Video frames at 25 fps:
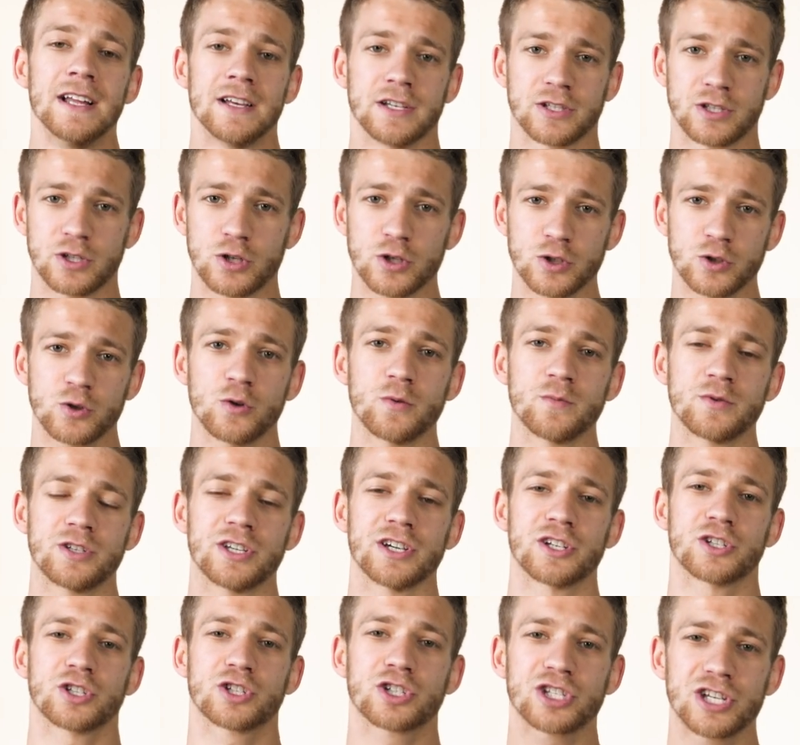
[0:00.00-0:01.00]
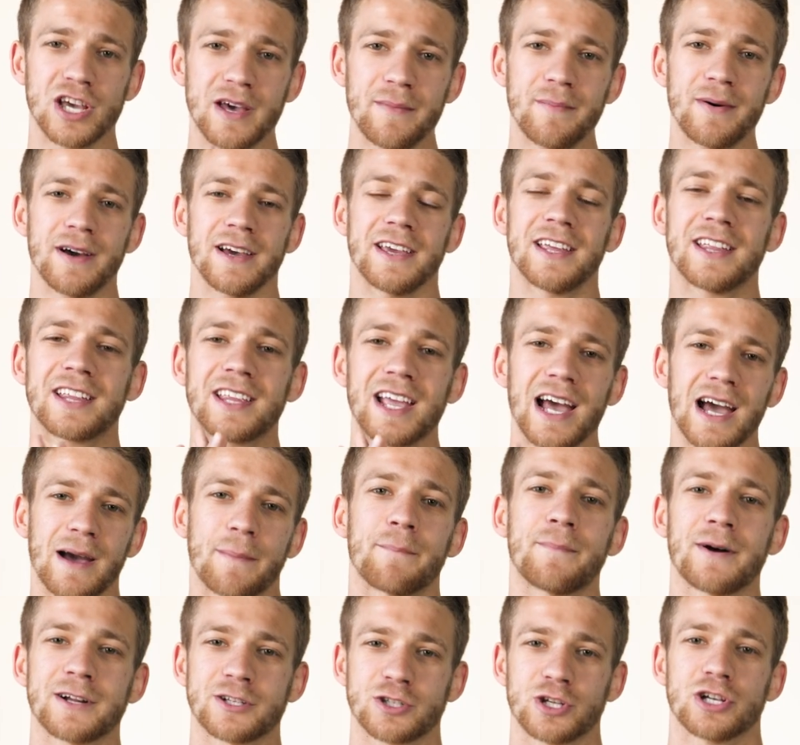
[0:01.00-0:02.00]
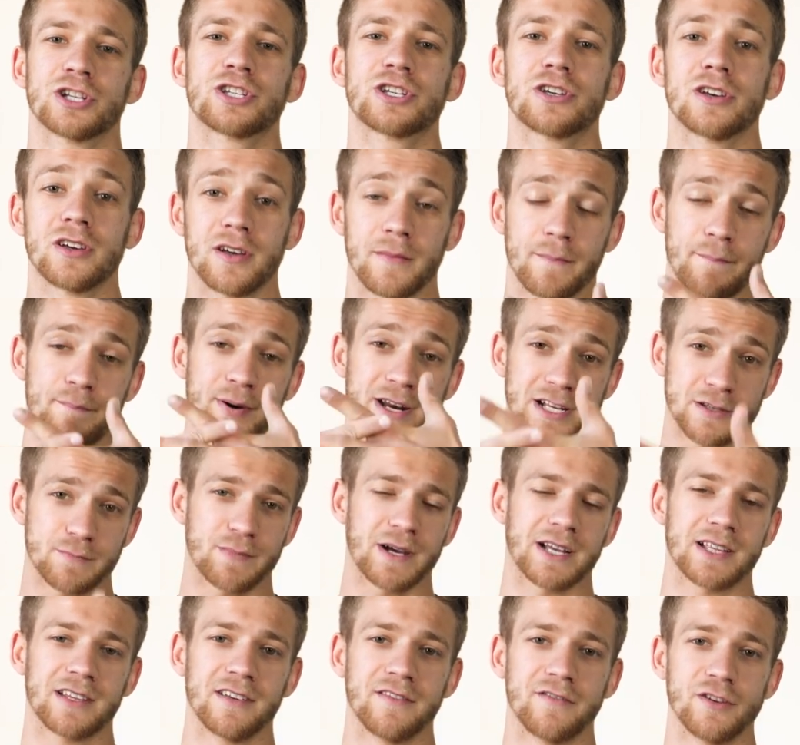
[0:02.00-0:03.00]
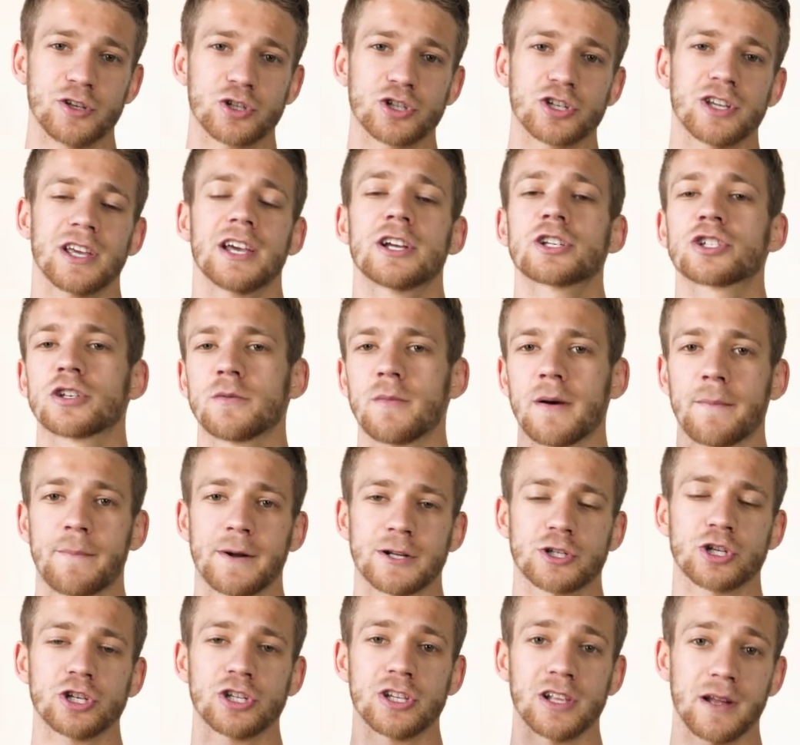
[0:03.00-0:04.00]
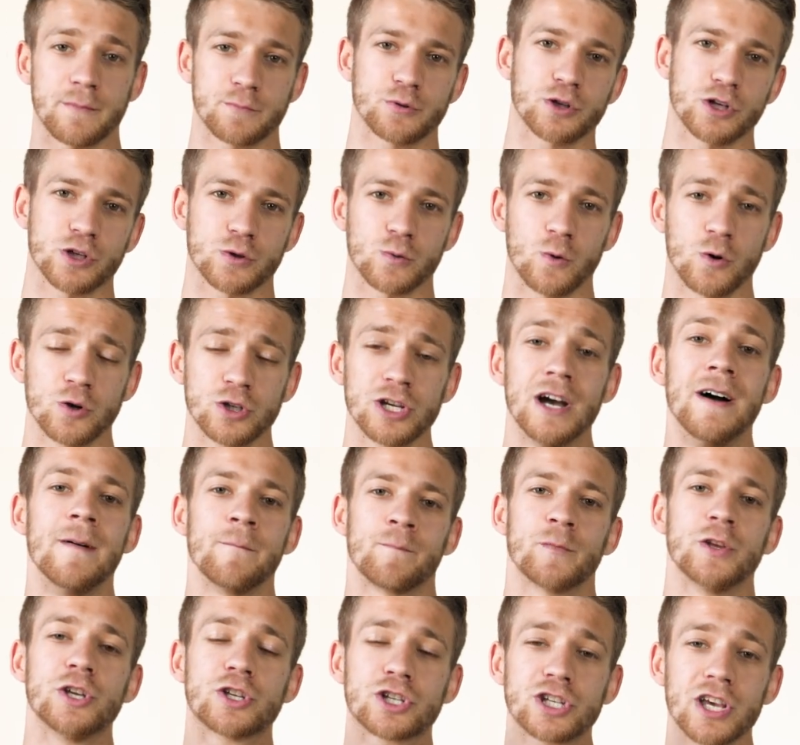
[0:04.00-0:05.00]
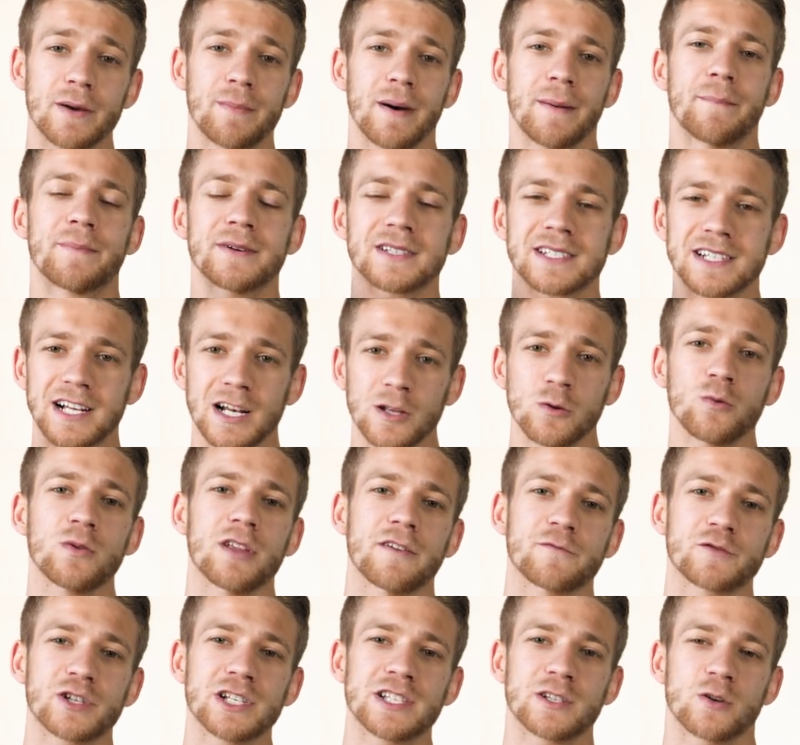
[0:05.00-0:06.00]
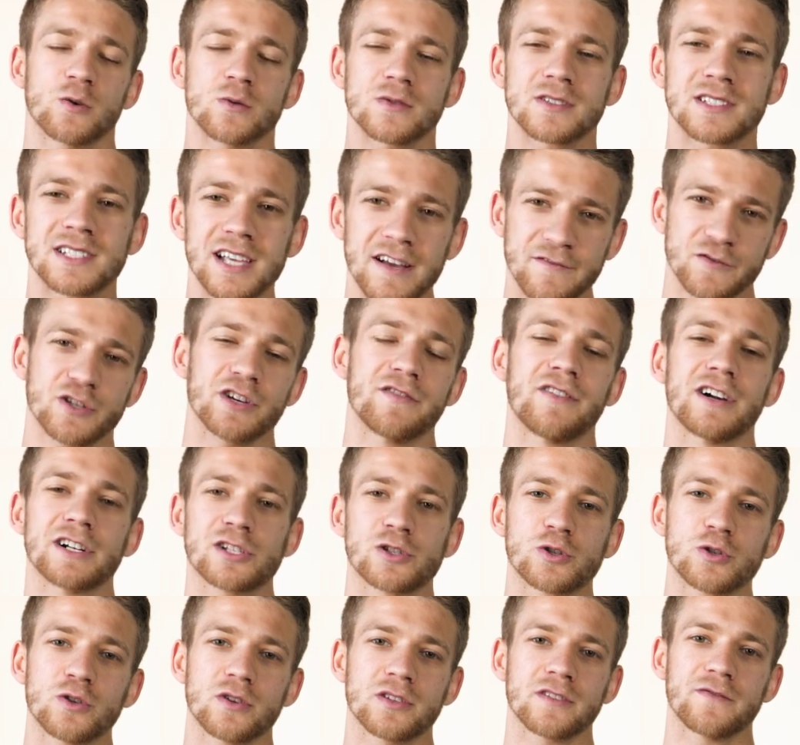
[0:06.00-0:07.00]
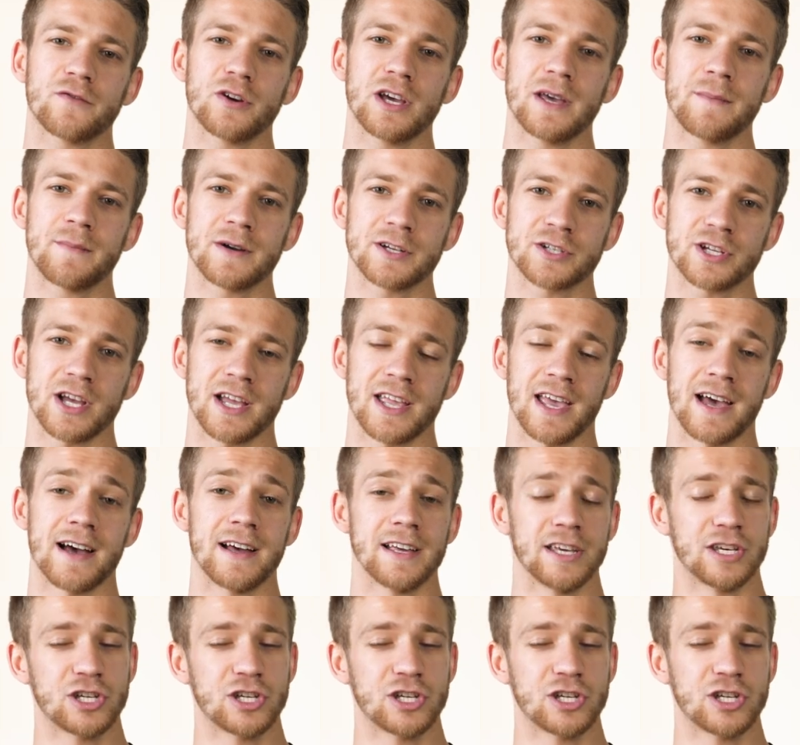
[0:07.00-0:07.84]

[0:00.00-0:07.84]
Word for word: Zrozumcie, trzeba i tak patrzeć perspektywicznie, trzeba patrzeć na przyszłość i trzeba bez względu na wszystko zawsze walczyć o swoje marzenia.